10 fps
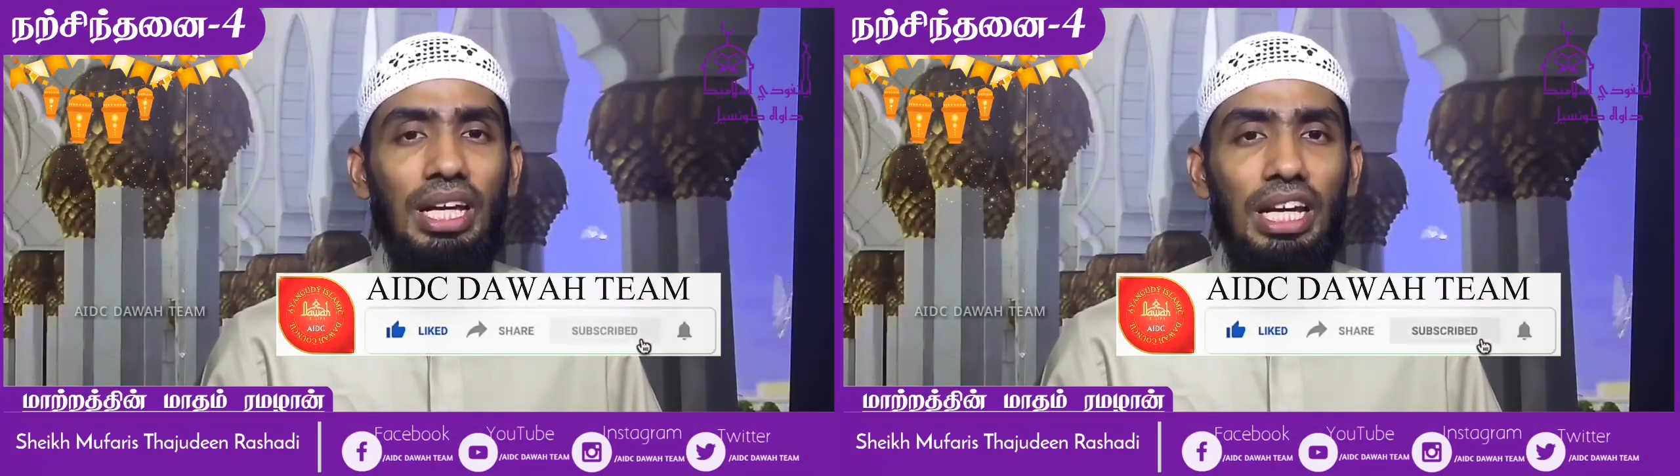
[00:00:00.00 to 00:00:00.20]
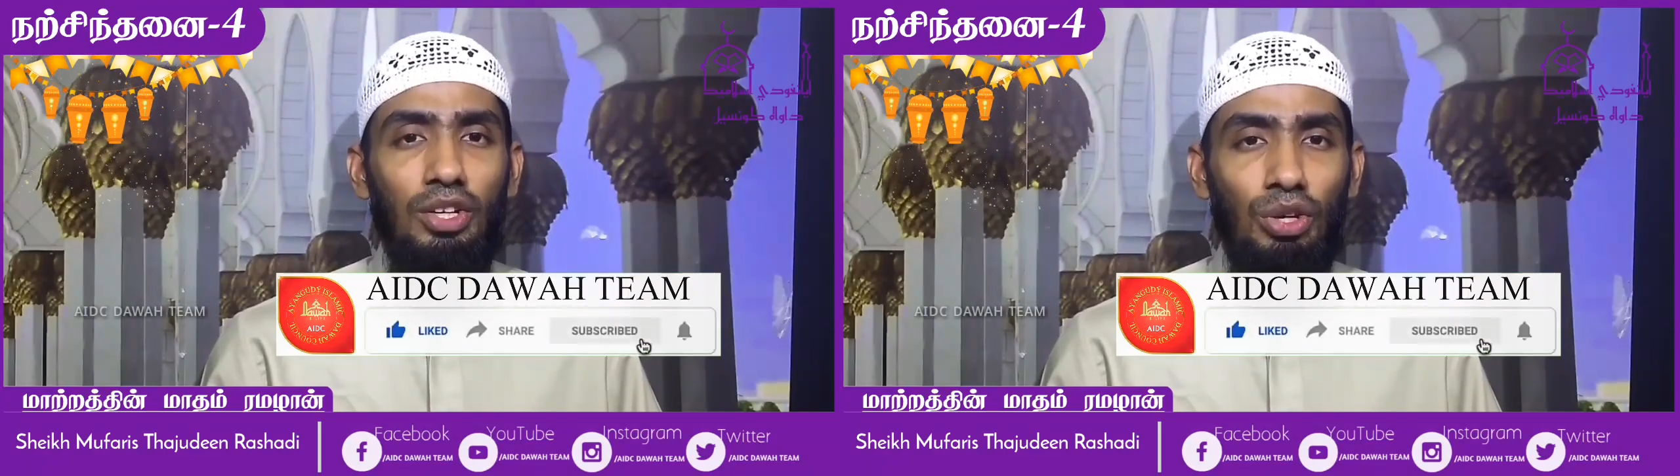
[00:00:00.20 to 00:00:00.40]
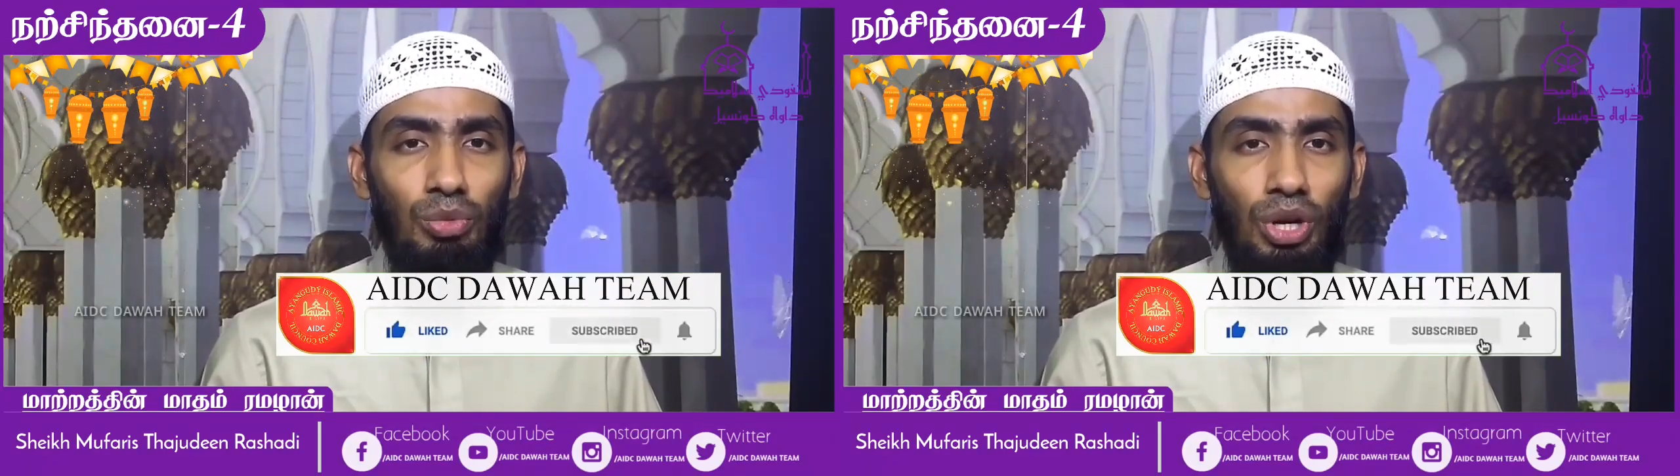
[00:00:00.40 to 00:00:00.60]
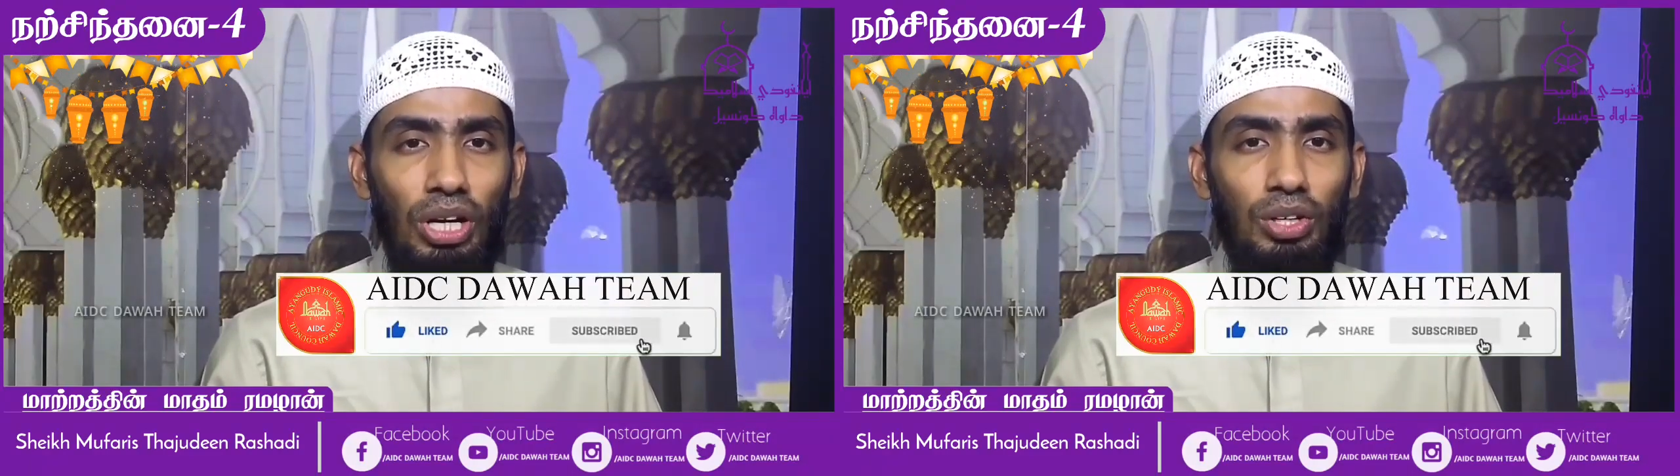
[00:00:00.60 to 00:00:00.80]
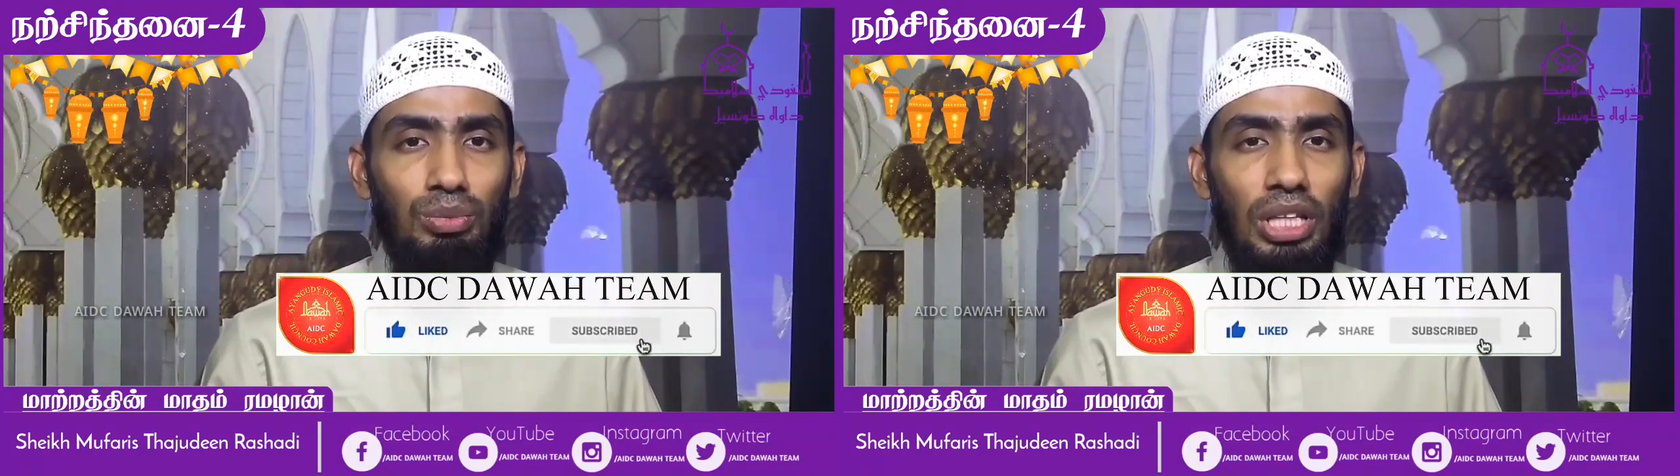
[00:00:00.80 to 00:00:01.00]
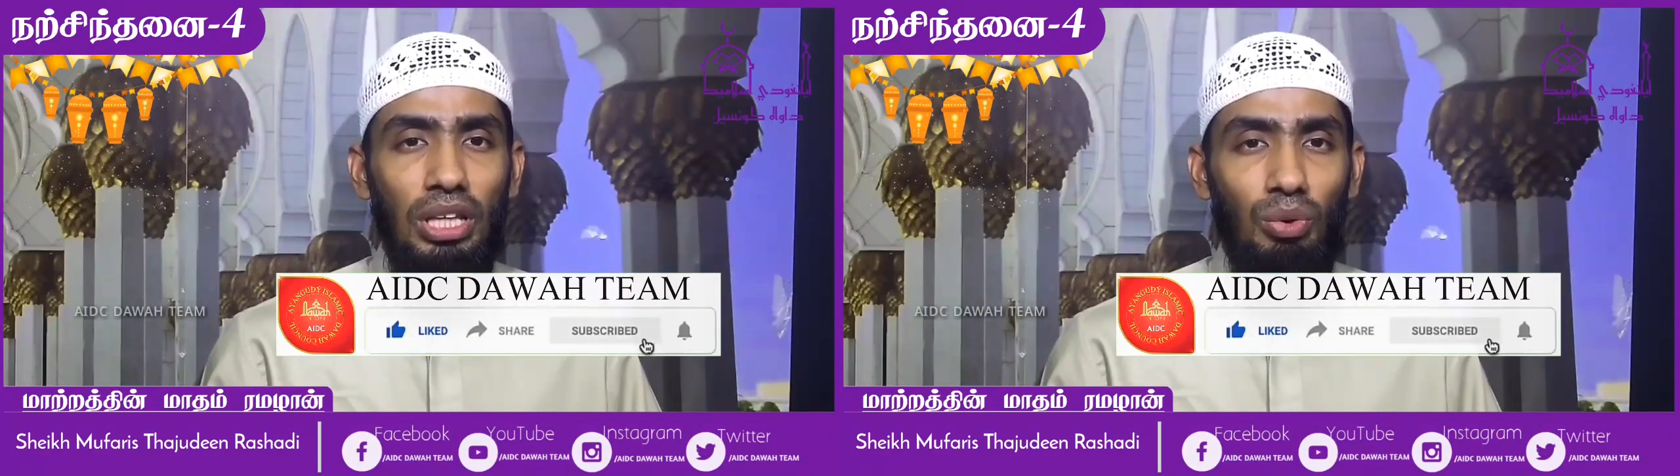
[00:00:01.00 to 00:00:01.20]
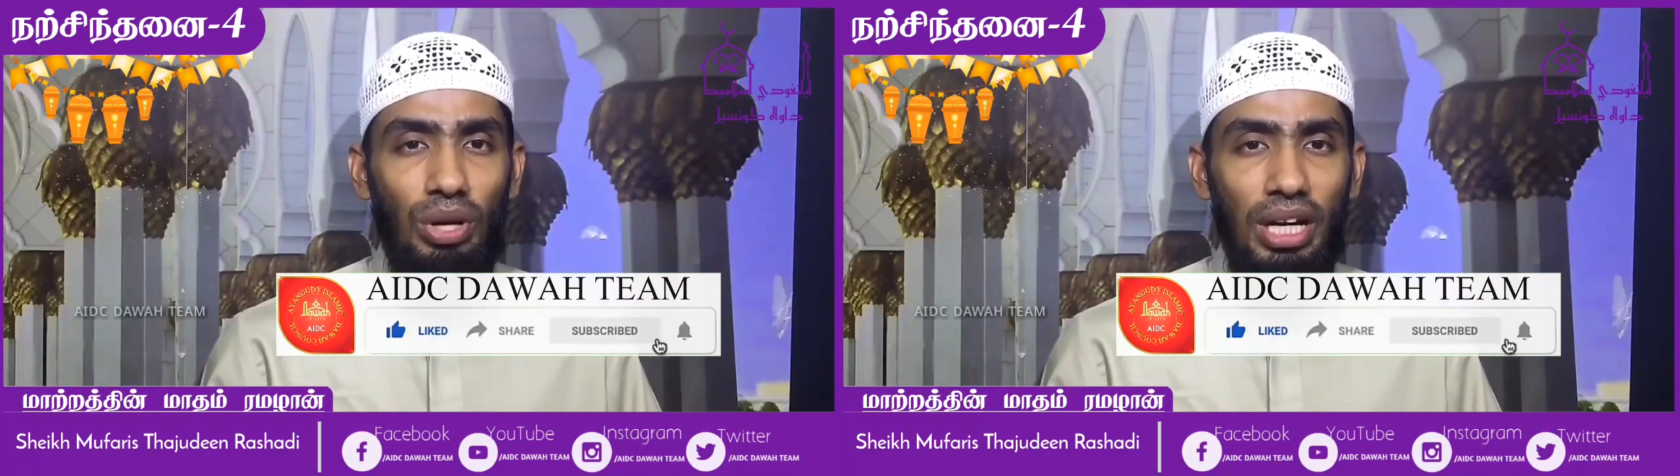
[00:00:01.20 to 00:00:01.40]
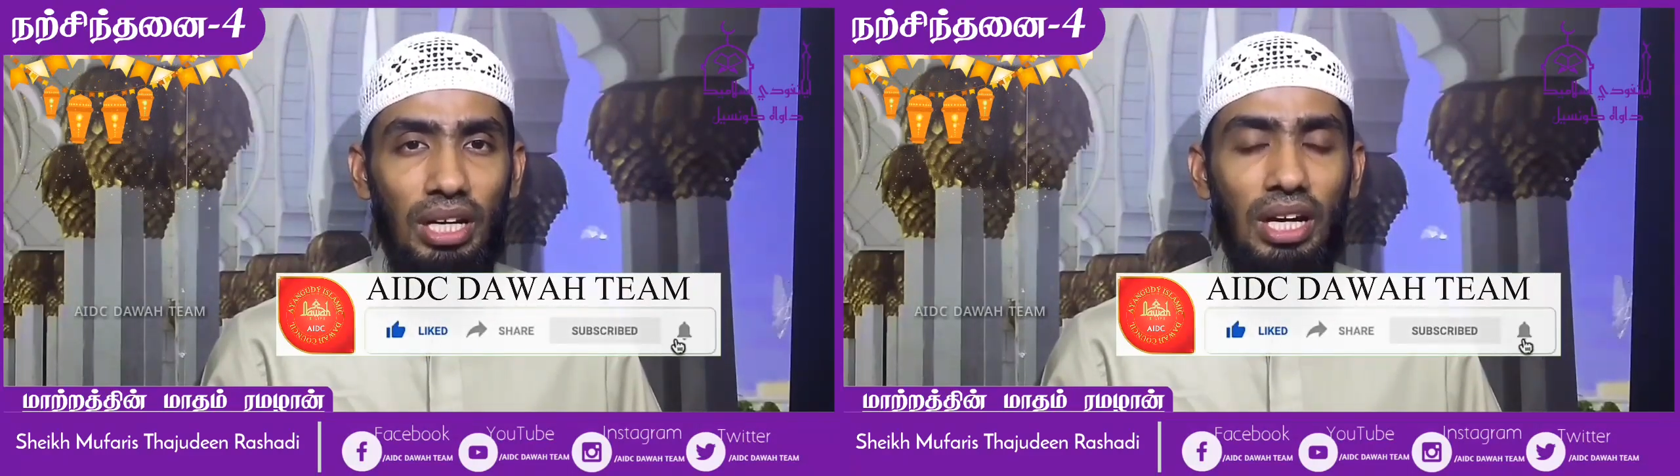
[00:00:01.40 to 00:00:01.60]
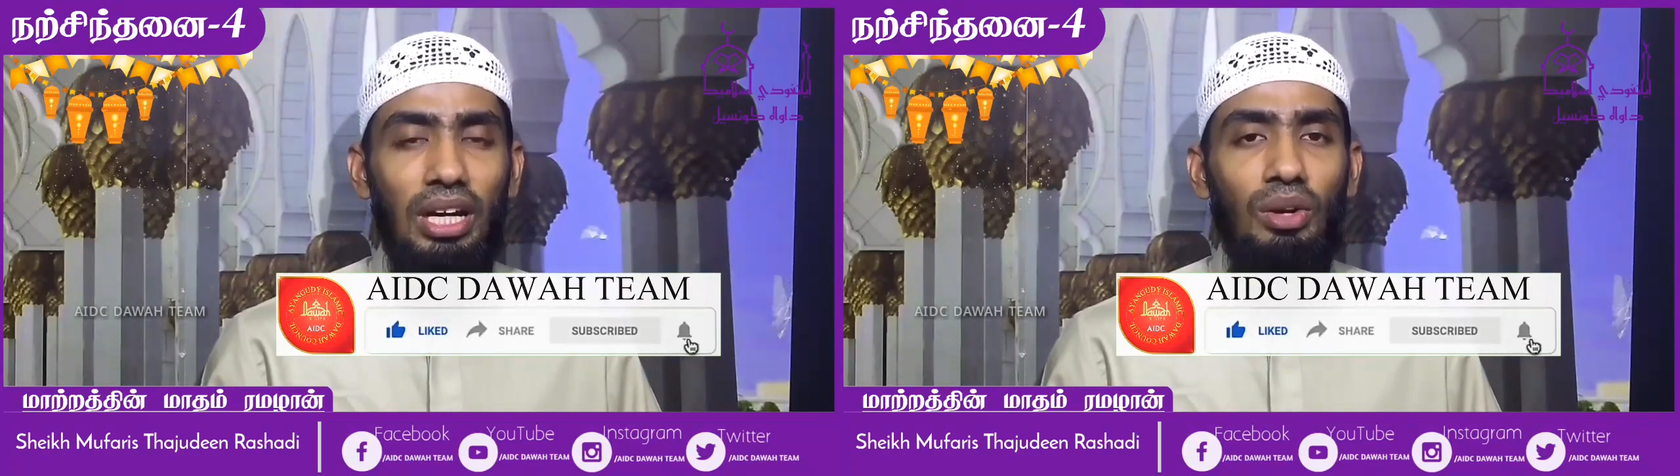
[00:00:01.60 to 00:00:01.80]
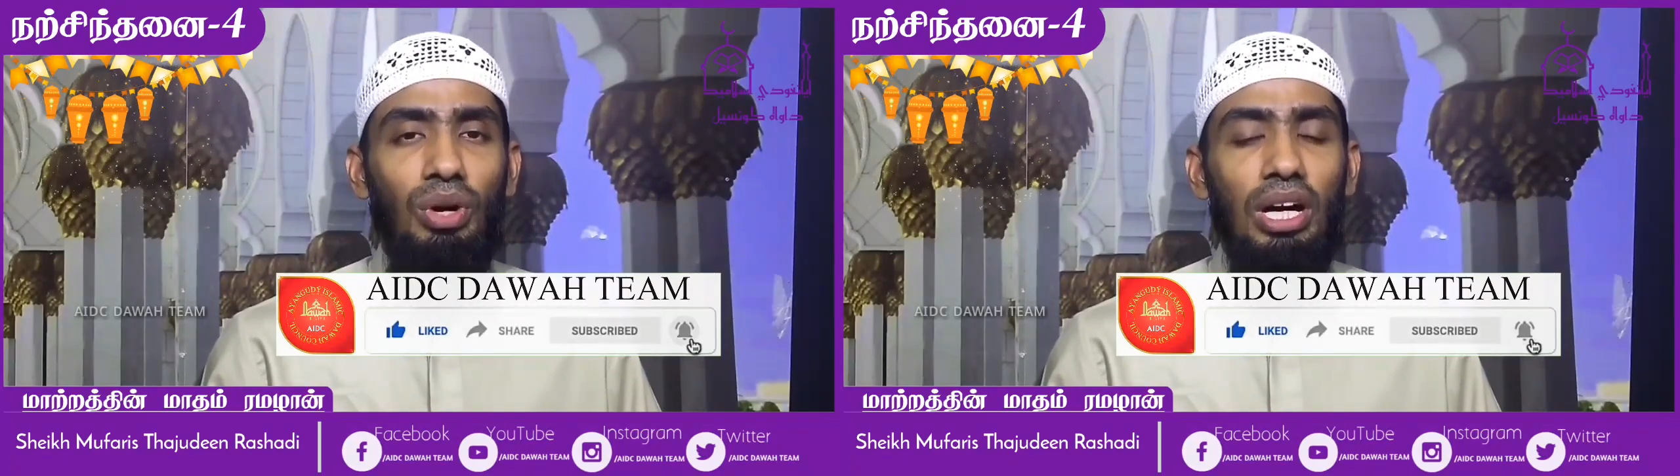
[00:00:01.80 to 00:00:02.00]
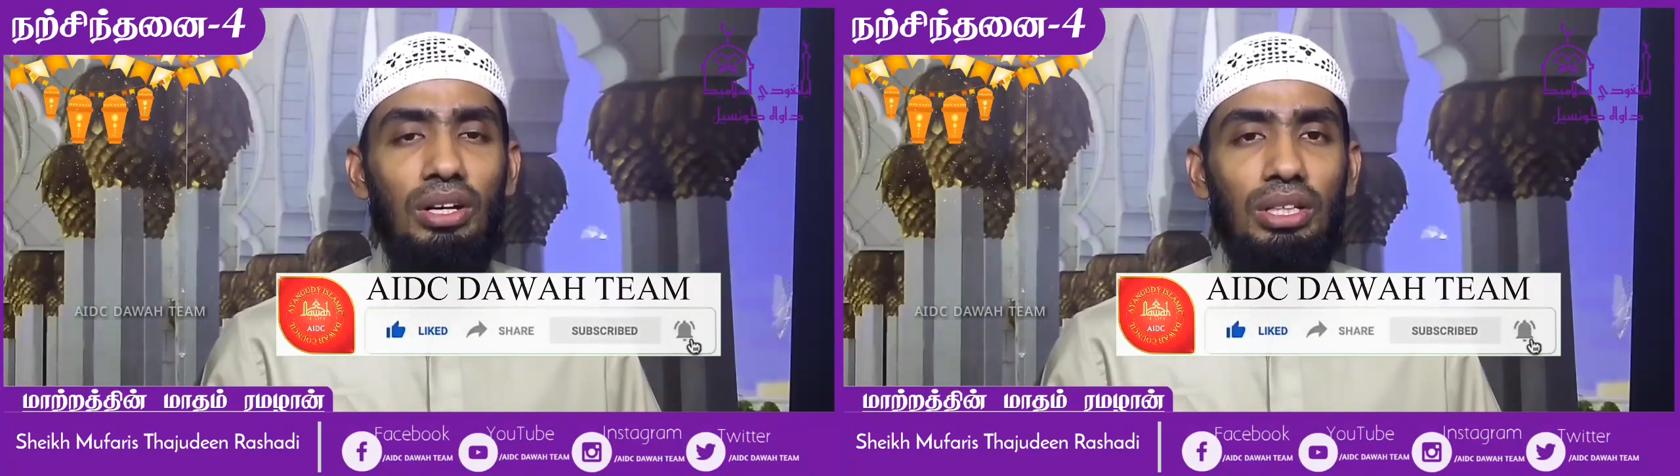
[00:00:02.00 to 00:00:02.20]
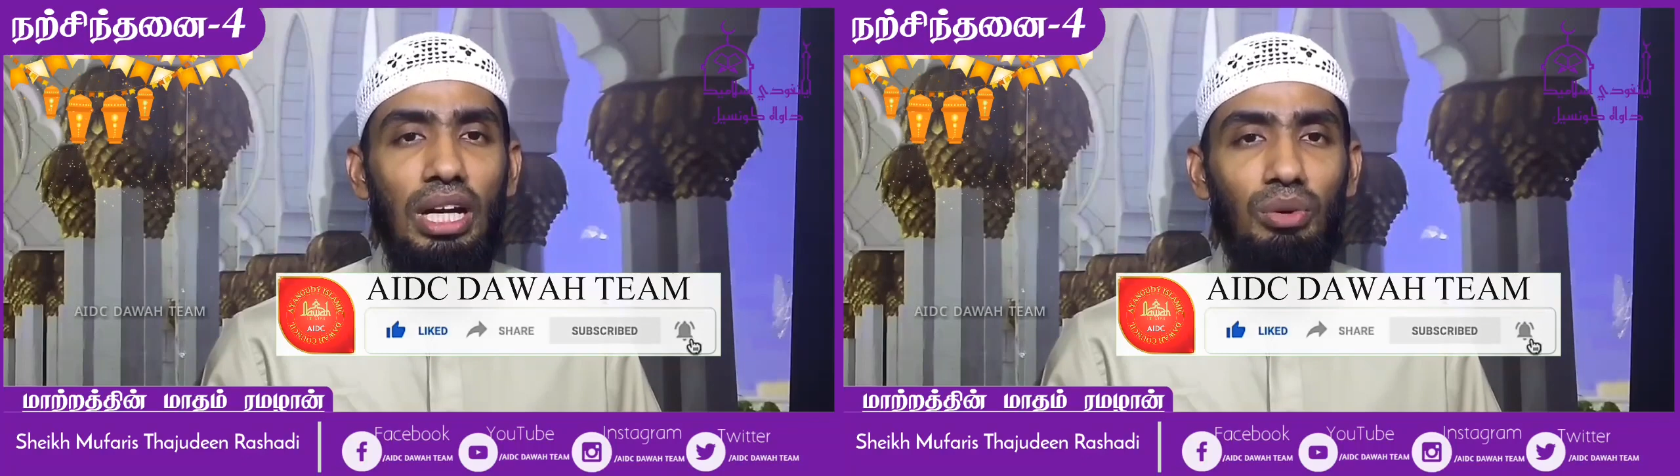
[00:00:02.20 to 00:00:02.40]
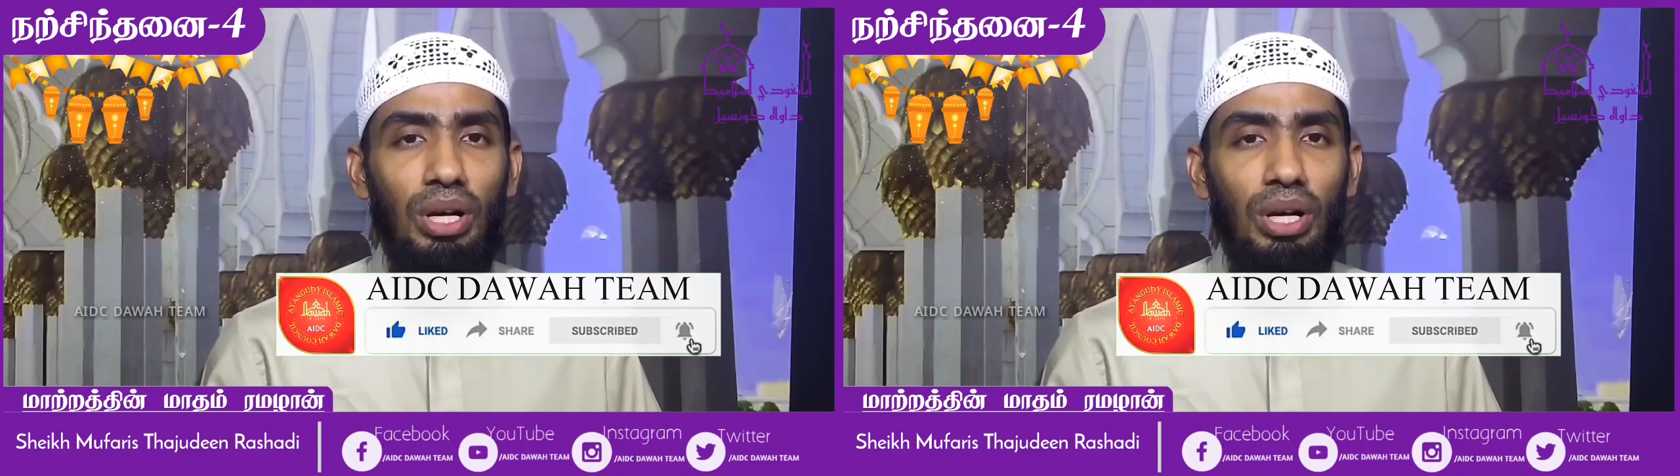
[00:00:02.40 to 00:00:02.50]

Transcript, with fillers: எனக்கும் உங்களுக்கும் தந்தருவானாக வாகுரு